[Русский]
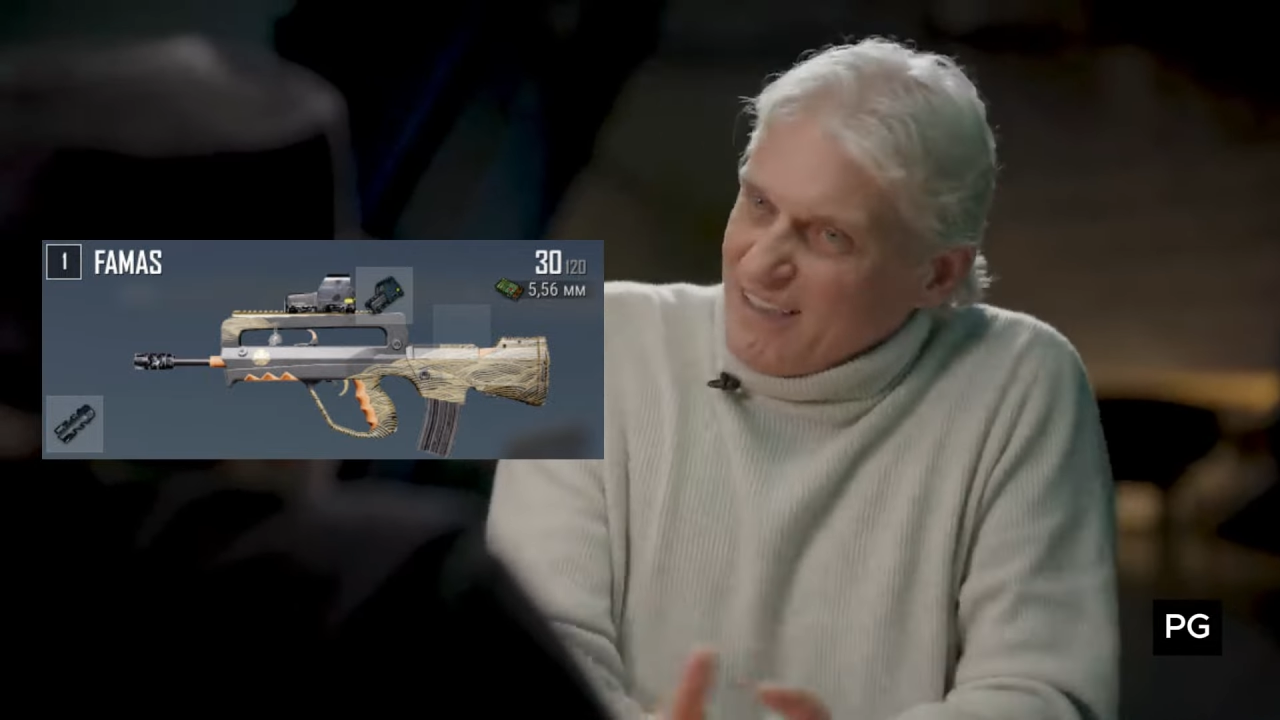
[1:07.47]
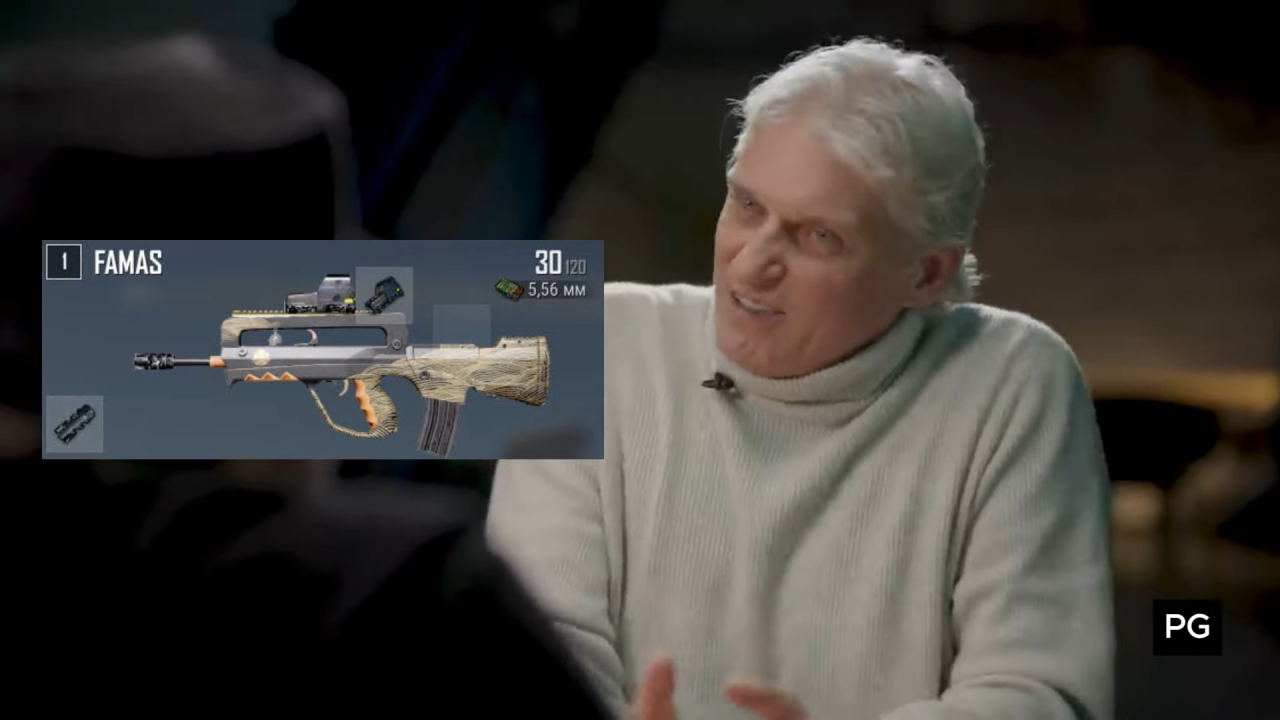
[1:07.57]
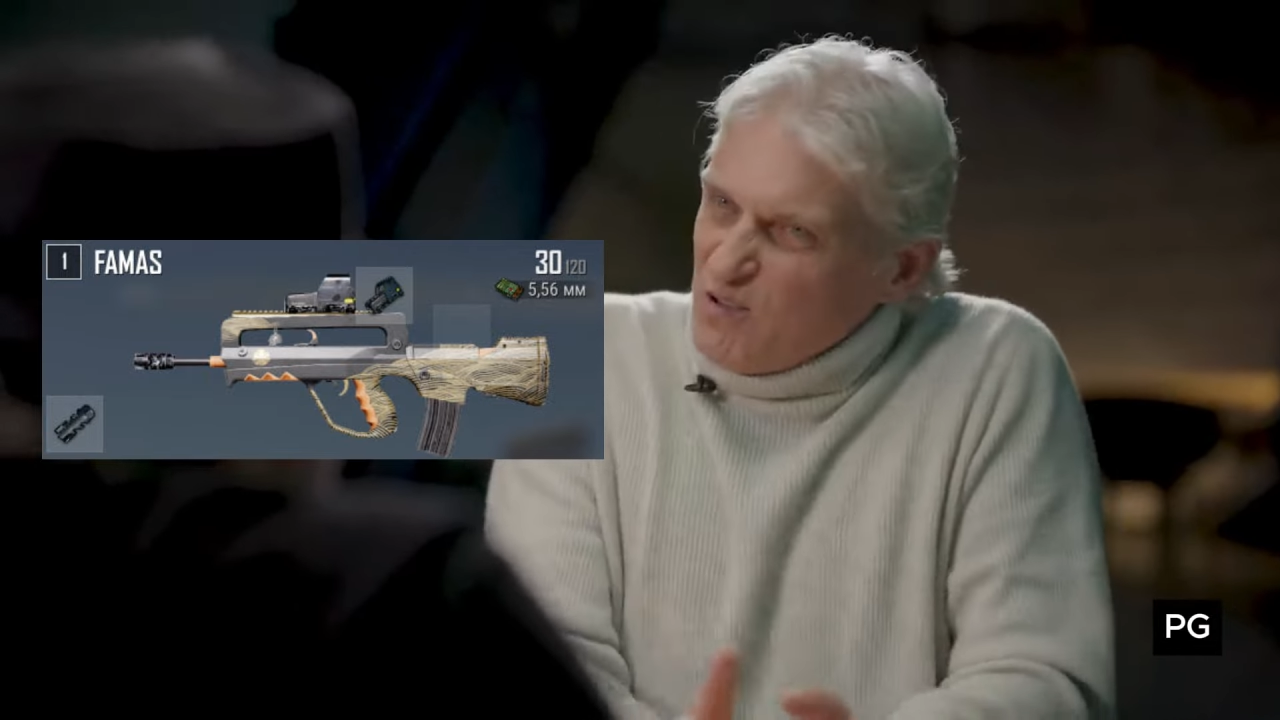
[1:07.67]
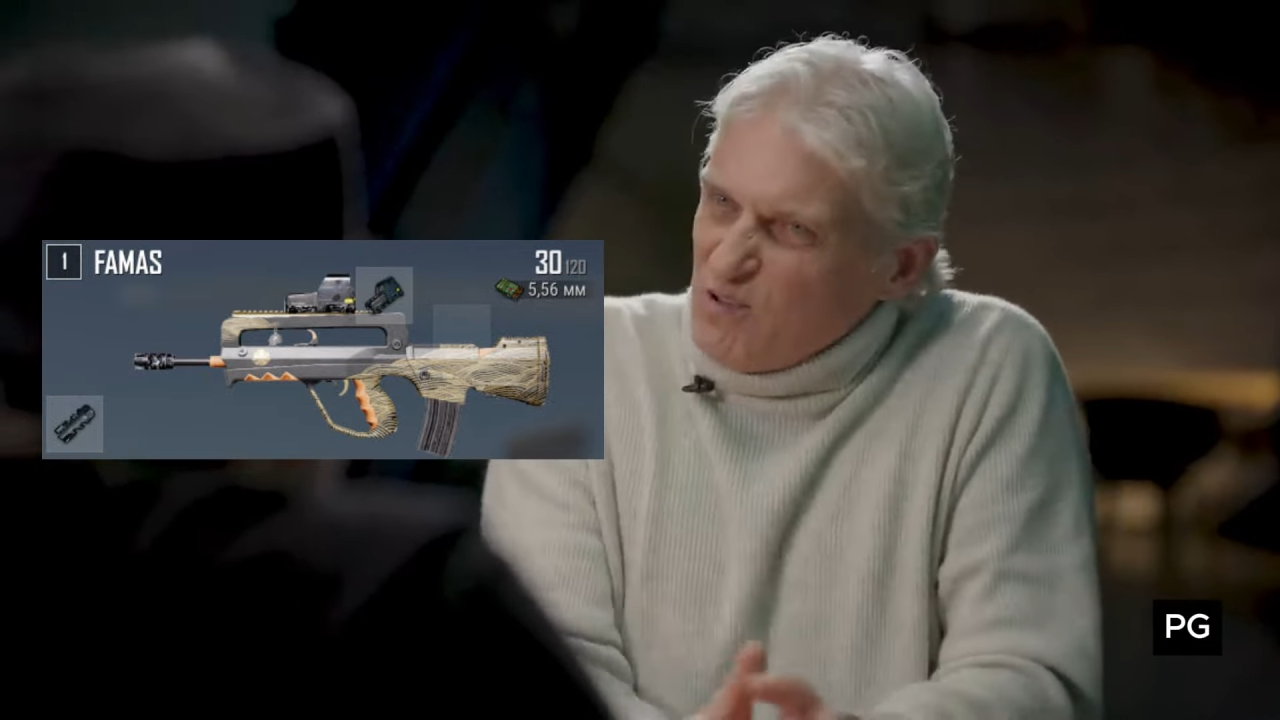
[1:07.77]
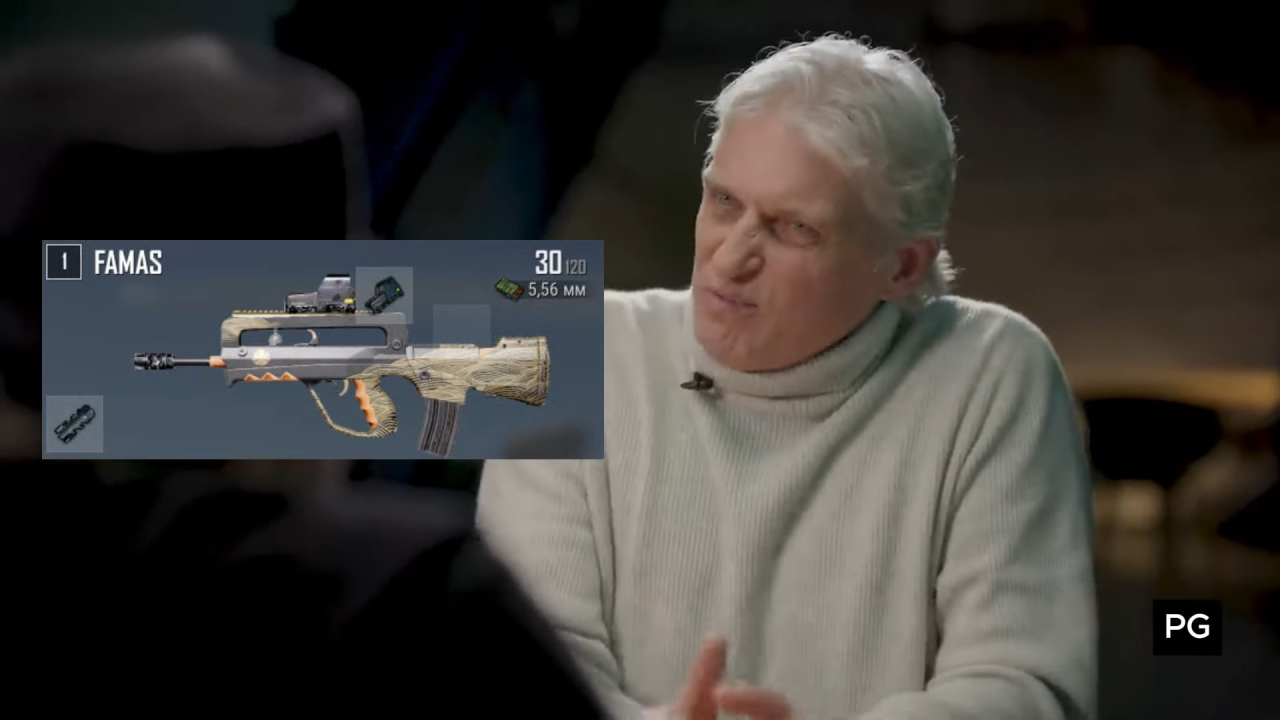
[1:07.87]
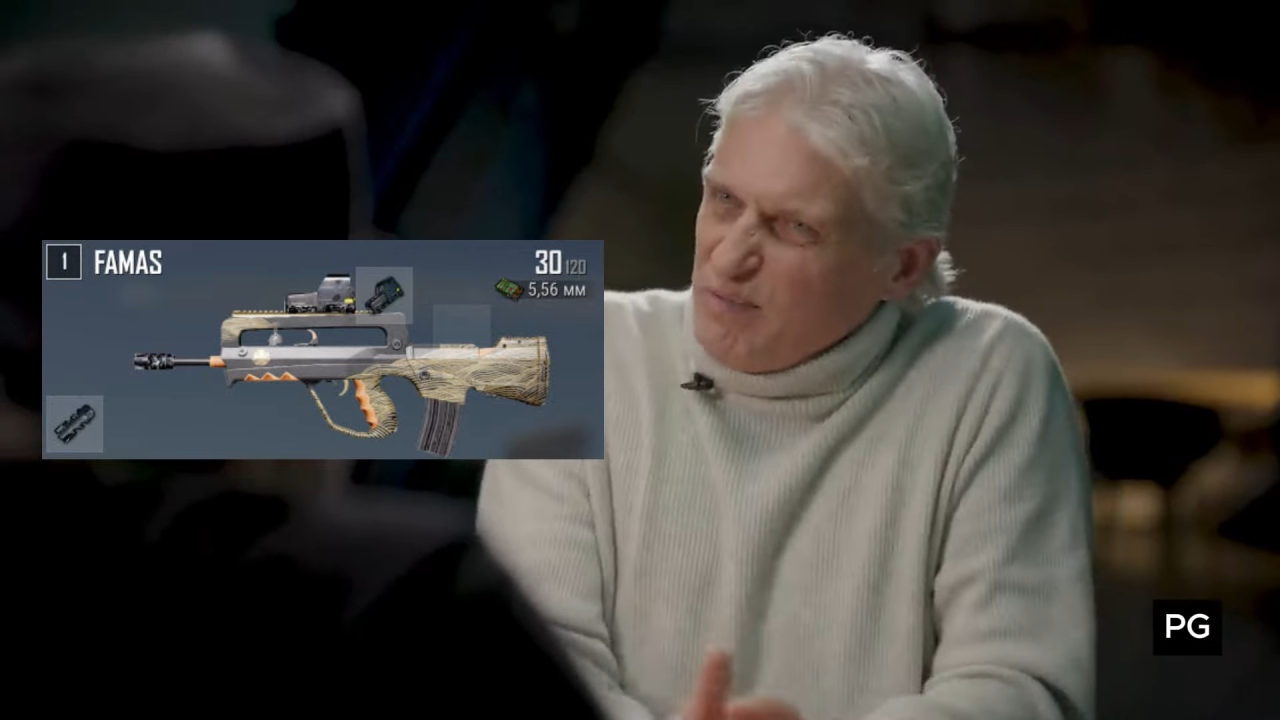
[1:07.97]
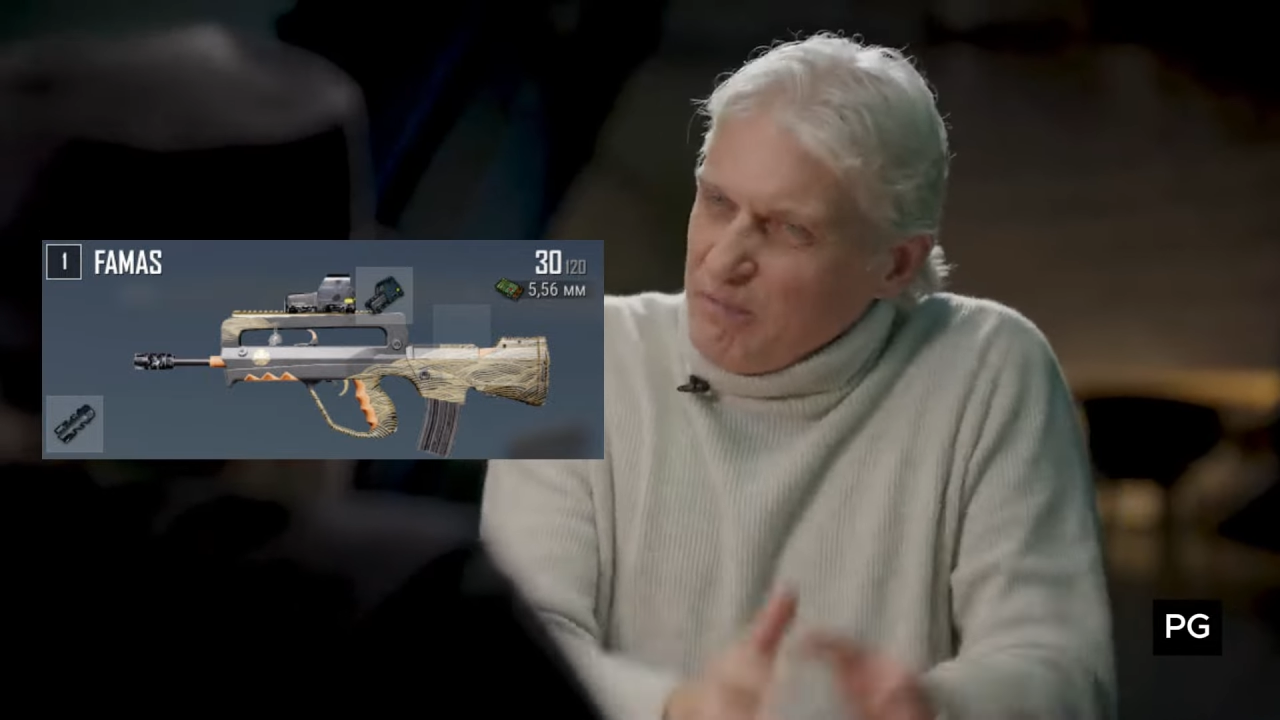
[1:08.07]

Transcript: ну вот